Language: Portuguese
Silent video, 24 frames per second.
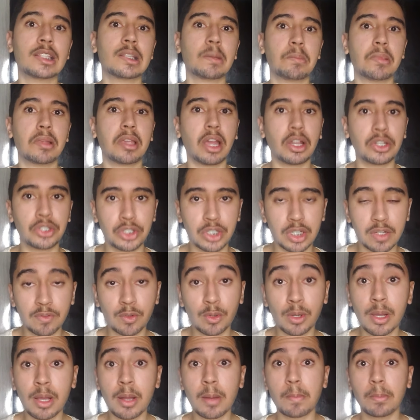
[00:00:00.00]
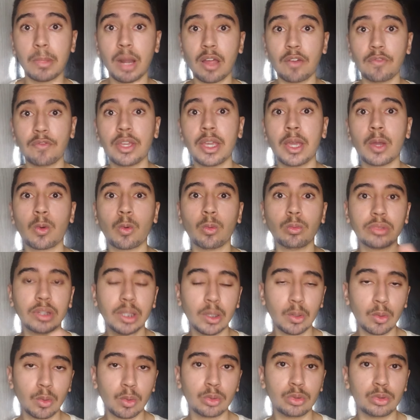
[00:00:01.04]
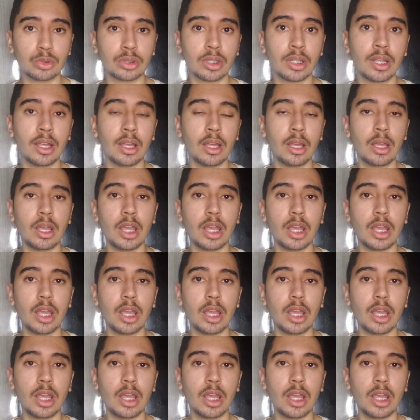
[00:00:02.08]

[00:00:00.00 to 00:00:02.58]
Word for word: esse aplicativo para ver conteúdos.